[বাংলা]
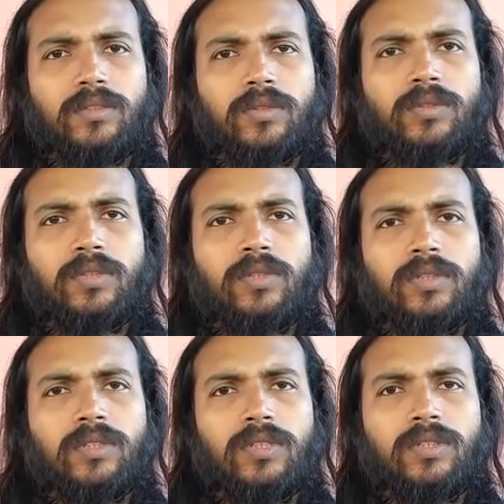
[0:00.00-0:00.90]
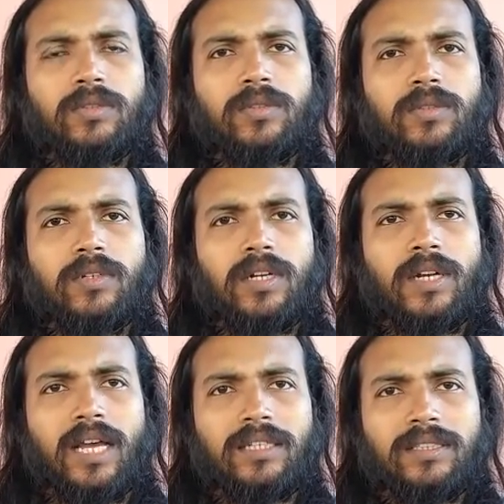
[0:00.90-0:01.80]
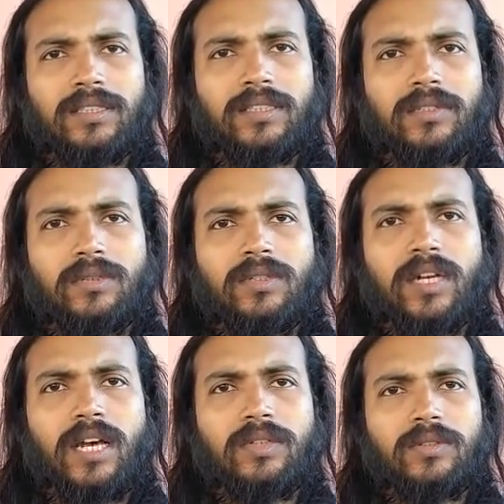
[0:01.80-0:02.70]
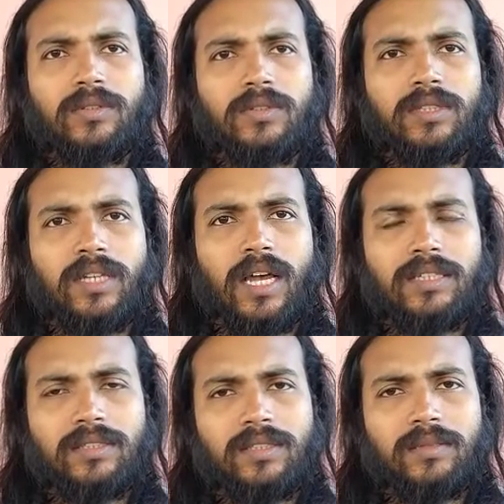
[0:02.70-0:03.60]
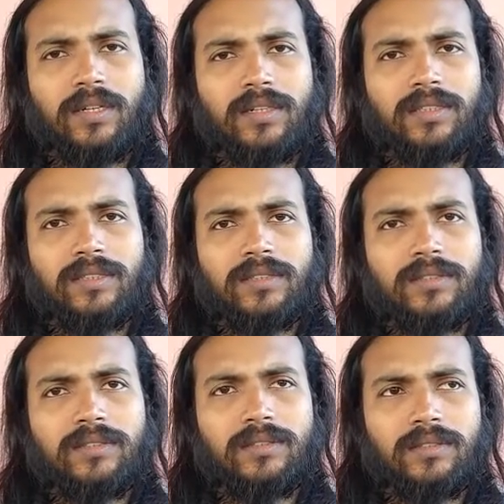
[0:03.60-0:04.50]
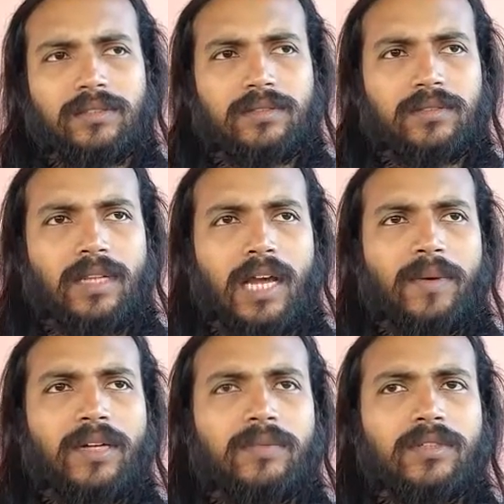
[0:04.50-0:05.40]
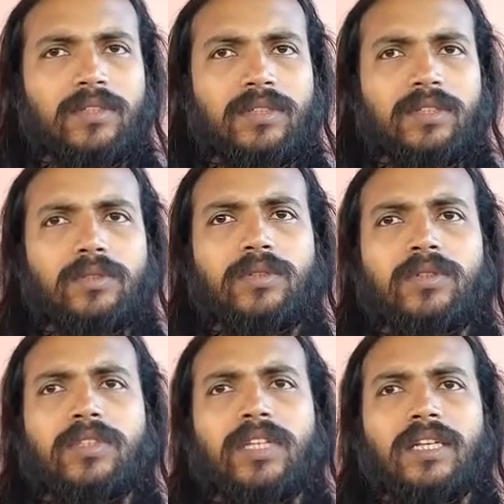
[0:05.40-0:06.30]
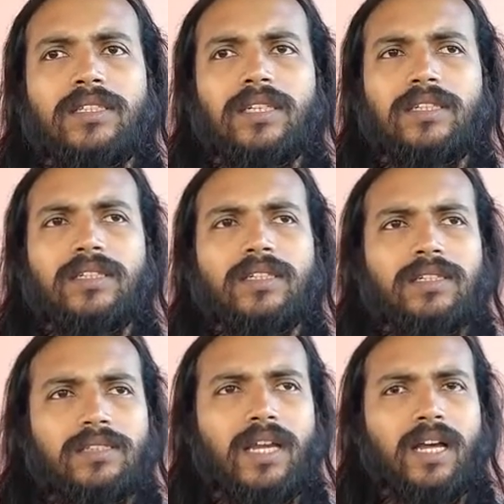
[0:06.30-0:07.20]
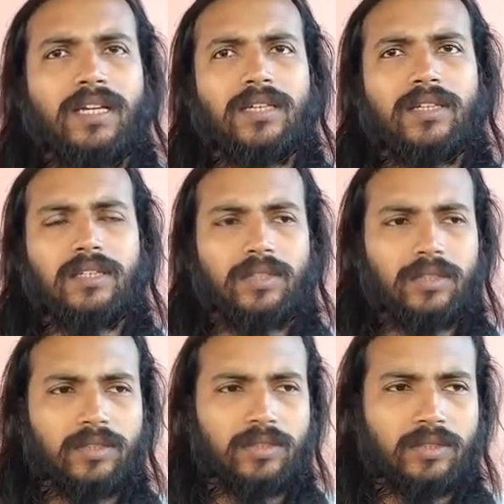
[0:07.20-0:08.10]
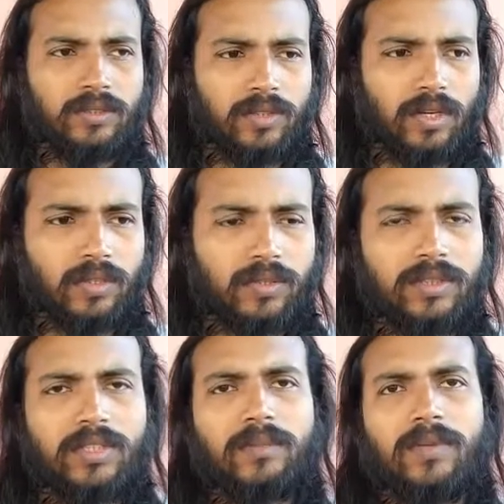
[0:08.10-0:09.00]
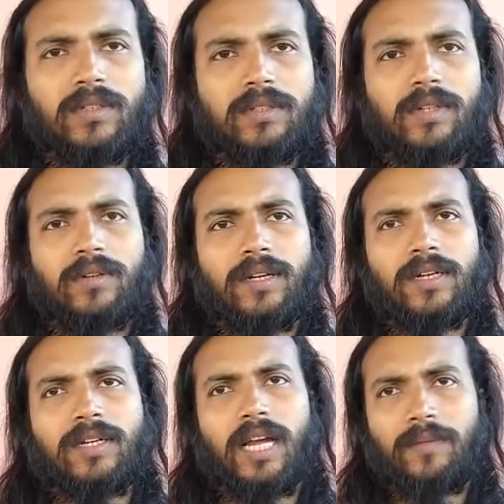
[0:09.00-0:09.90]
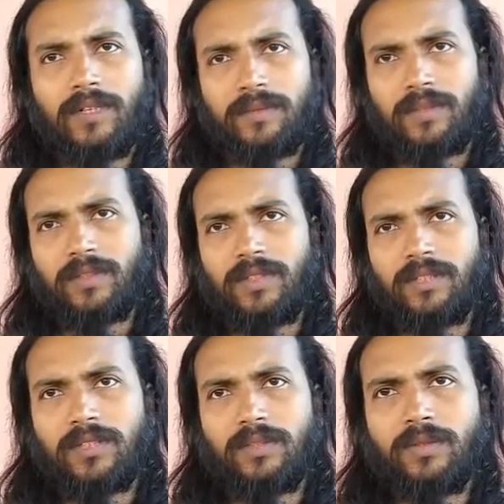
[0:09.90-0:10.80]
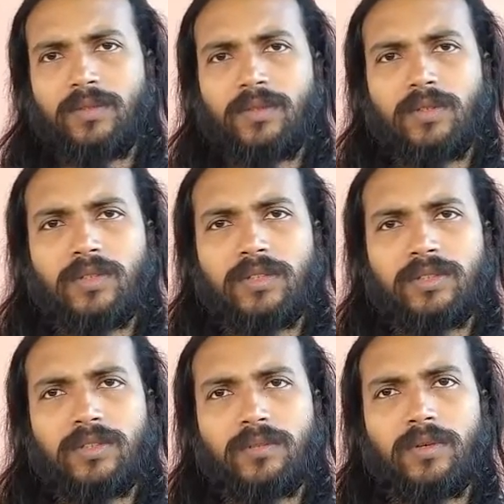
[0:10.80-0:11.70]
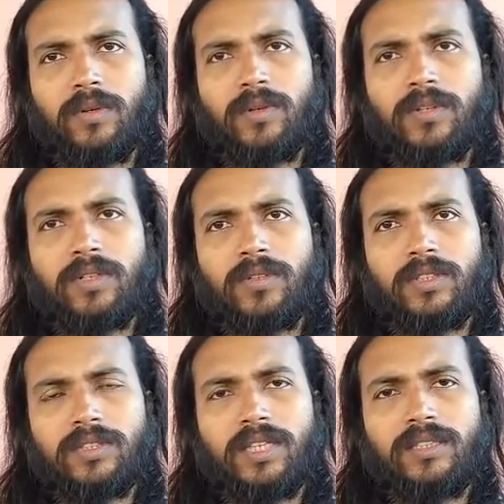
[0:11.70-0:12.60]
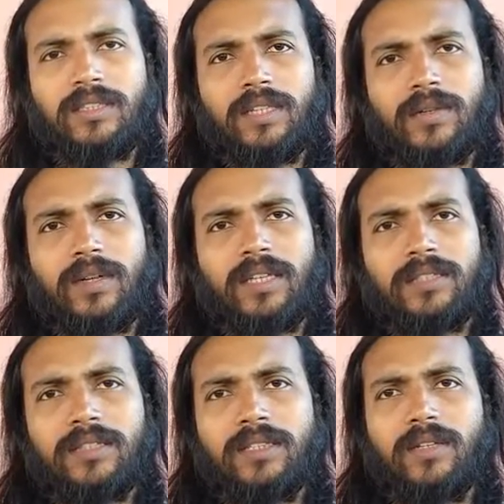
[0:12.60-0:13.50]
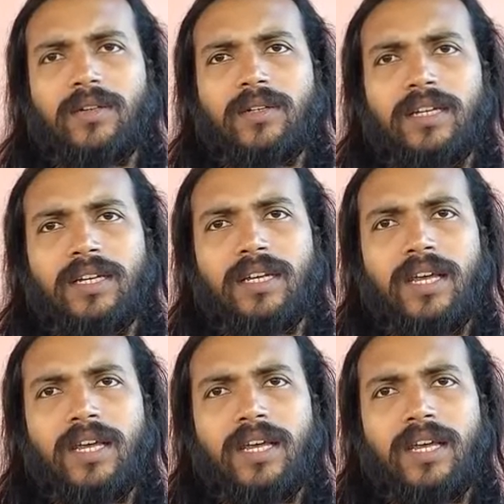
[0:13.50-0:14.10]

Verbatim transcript: দুর্গতি দুর্গর নাশিনী দুর্গা দুর্গতি নাশিনী বলা হয়েছে আমার ভেতরে যে দুর্গতি আছে তা সব গতিতে পরিণত হয় আমার ভেতরে যে দুঃখ কষ্ট ভোগ অশান্তি এগুলো আছে সেইগুলোকে